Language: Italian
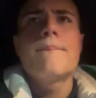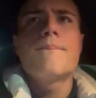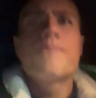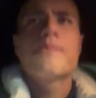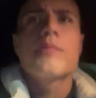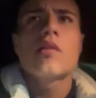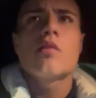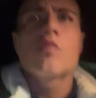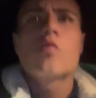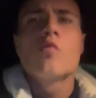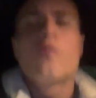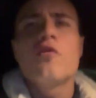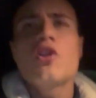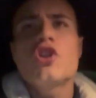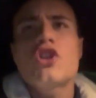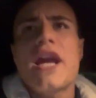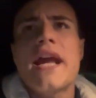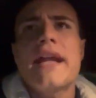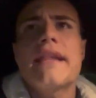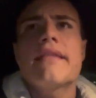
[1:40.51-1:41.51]
mm,
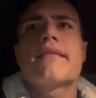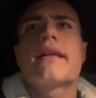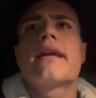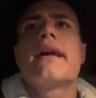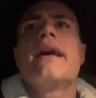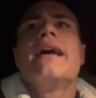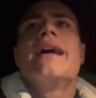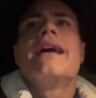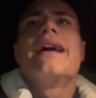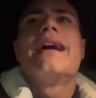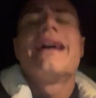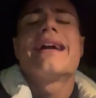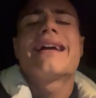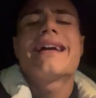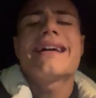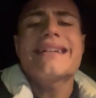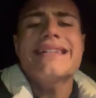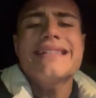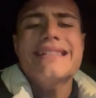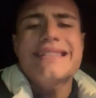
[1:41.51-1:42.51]
sufficienze eh,
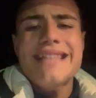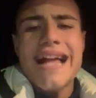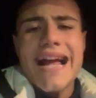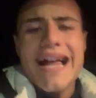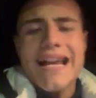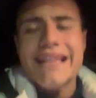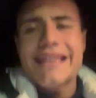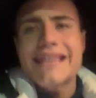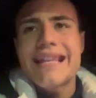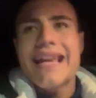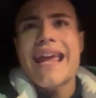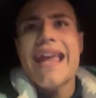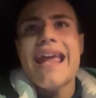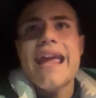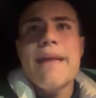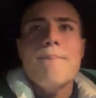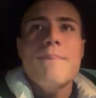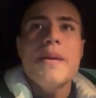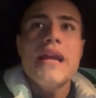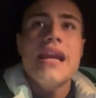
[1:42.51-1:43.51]
Cristante
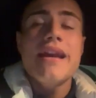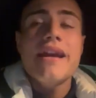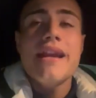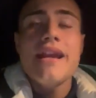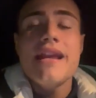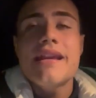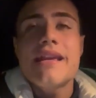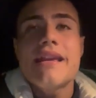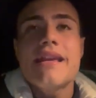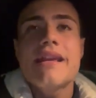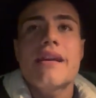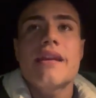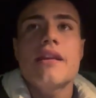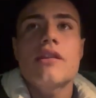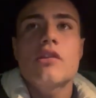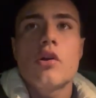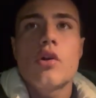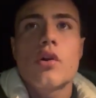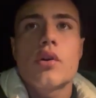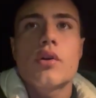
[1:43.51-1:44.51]
e Pellegrini il
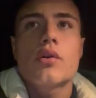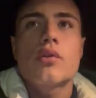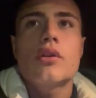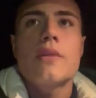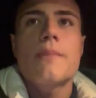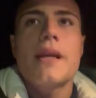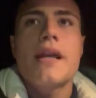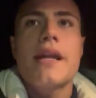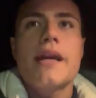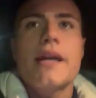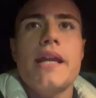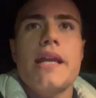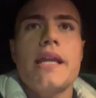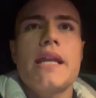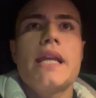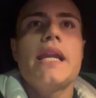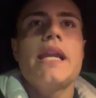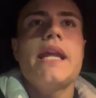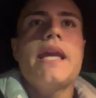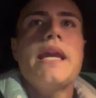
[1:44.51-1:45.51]
ritorno di
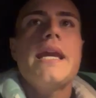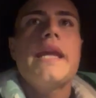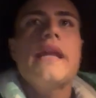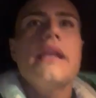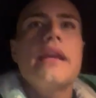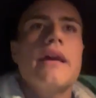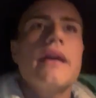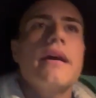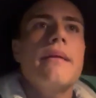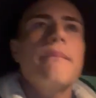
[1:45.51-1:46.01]
Pellegrini lì in